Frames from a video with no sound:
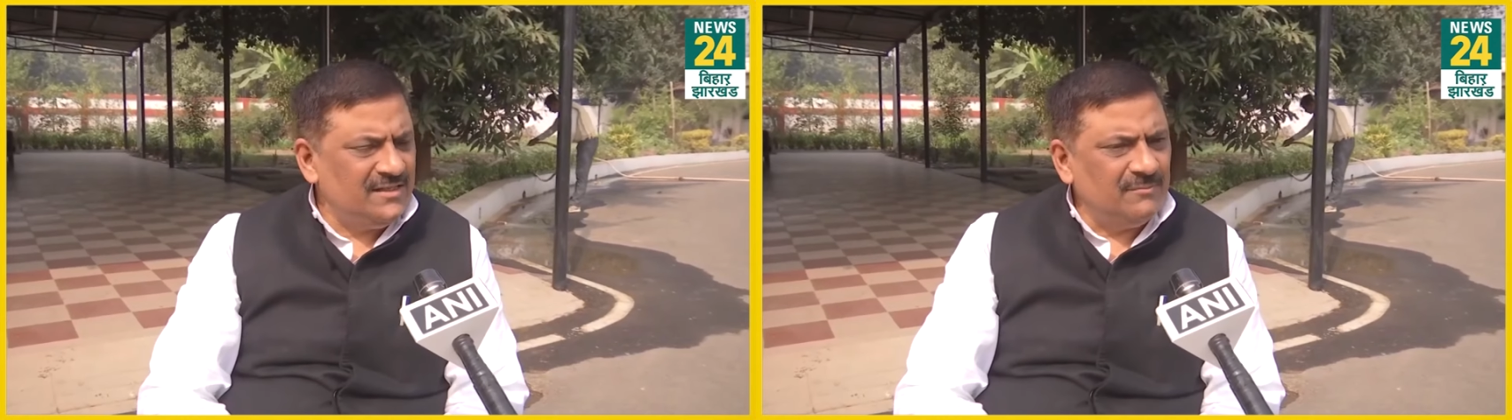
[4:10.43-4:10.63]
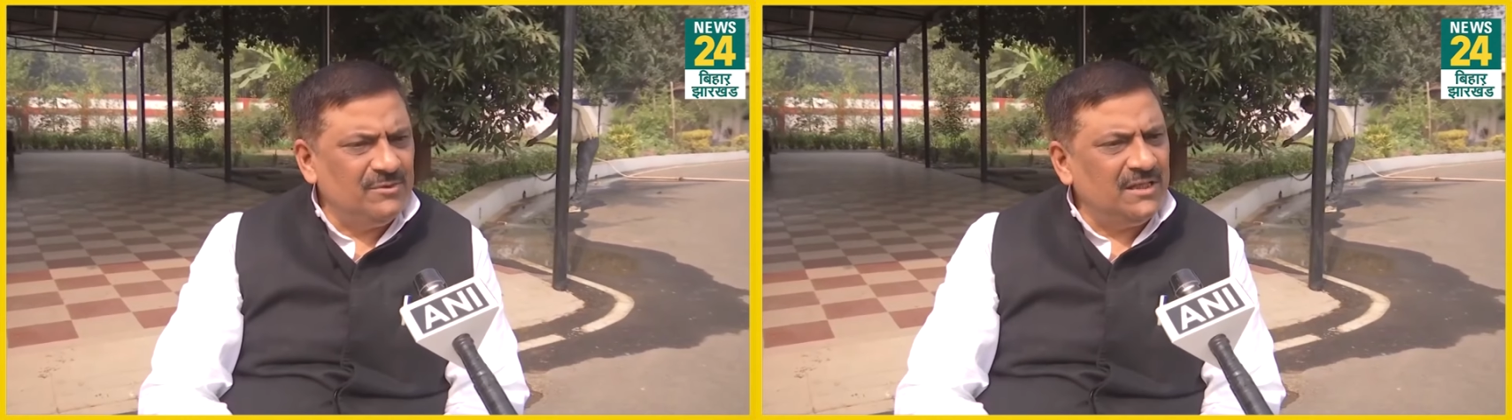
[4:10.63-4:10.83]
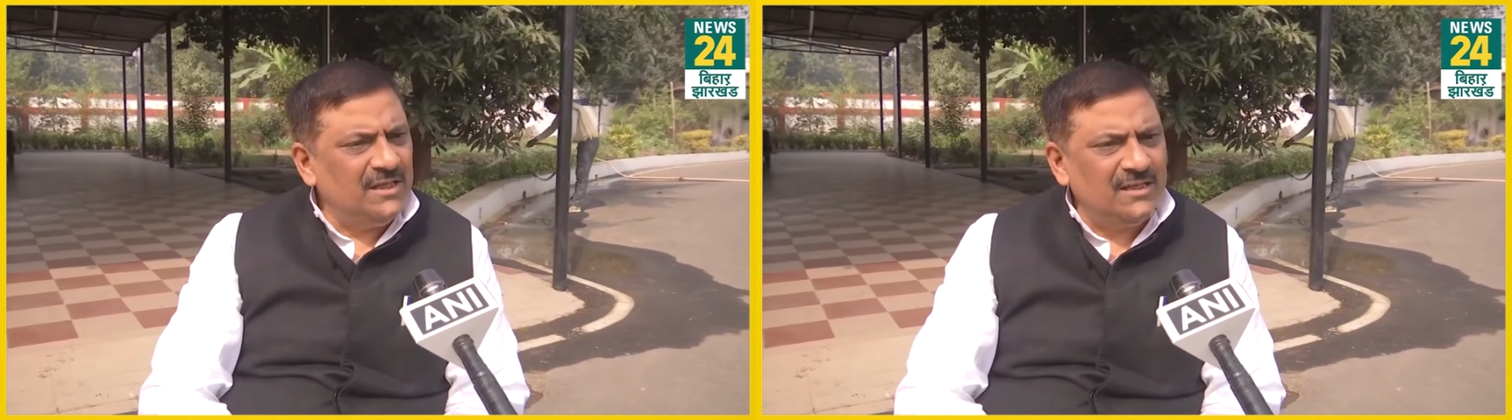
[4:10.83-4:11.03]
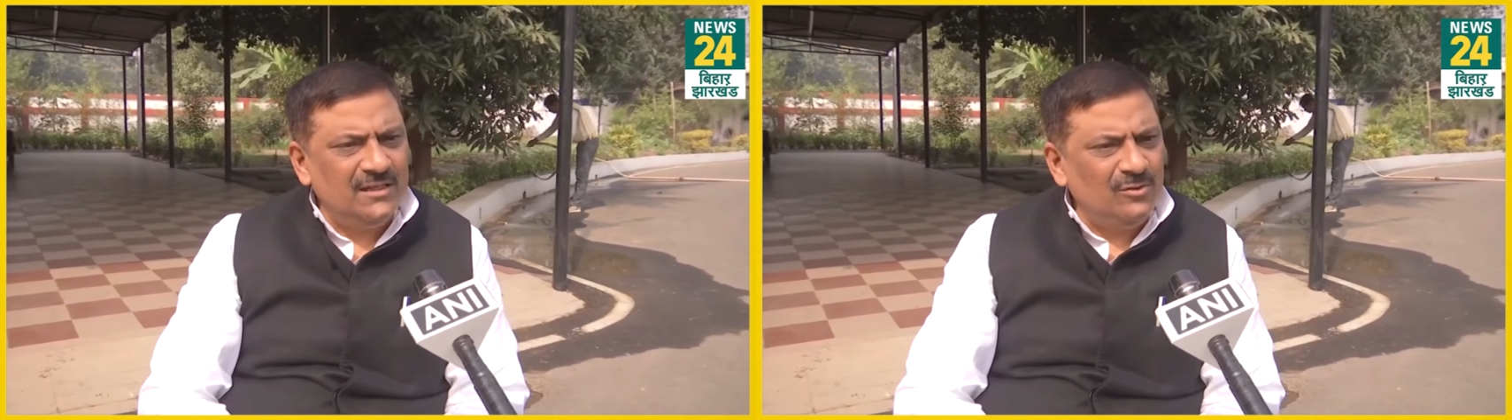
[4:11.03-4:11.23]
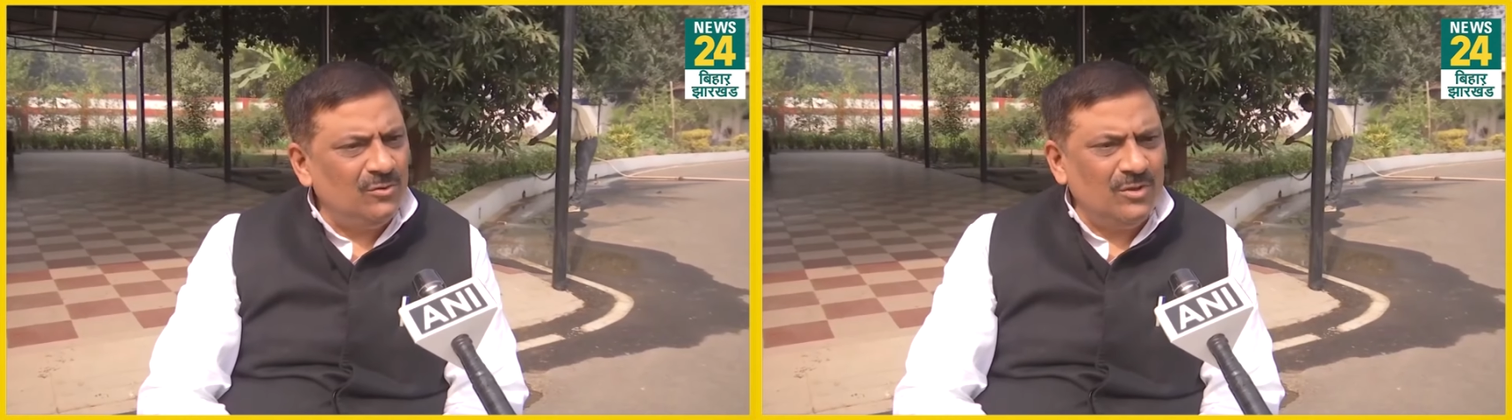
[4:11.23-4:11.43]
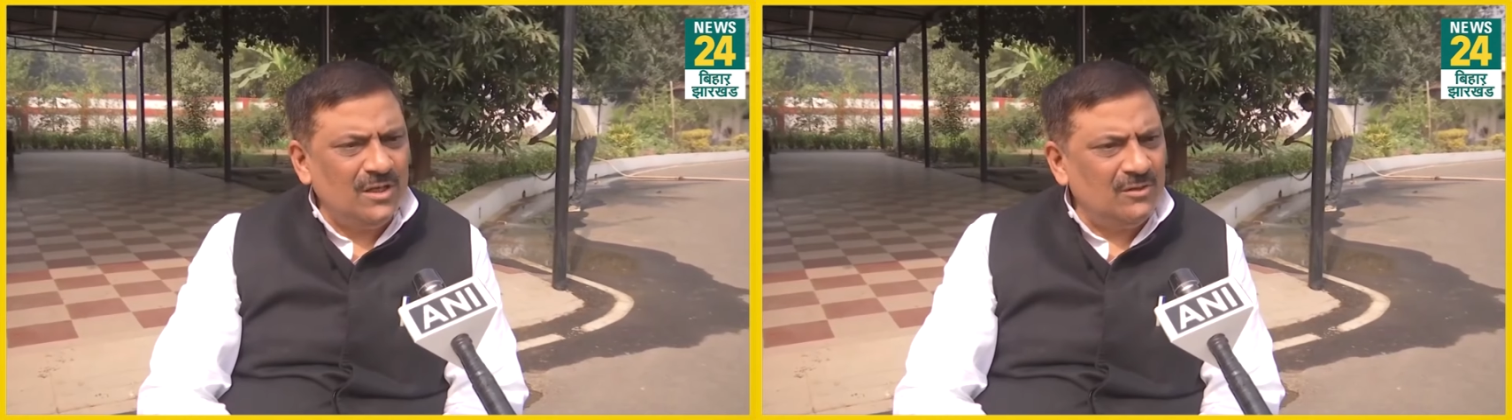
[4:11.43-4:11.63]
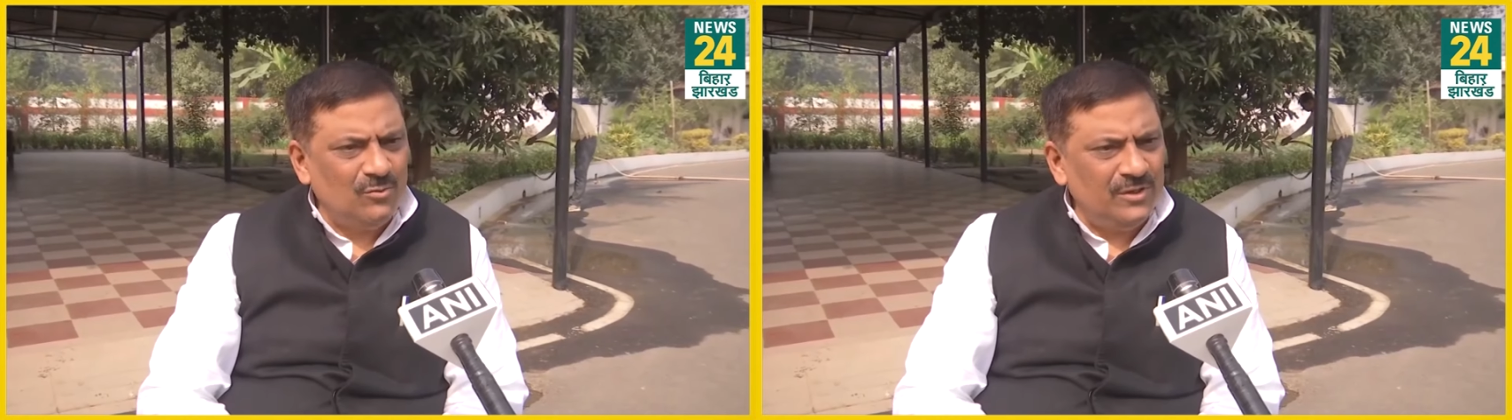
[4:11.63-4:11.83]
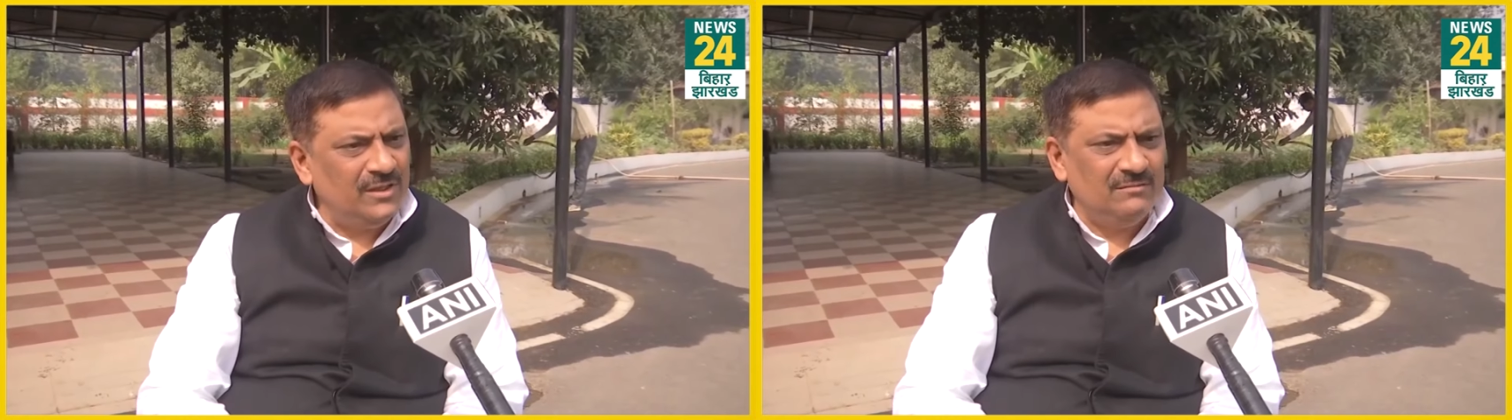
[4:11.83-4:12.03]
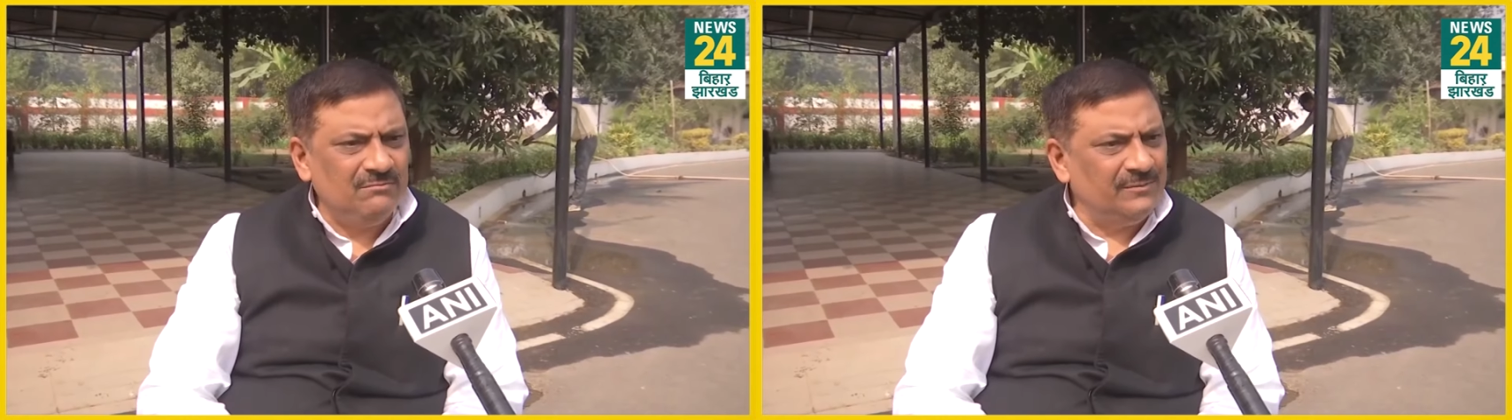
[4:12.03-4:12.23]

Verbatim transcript: जब देखे कि लोगों का कोई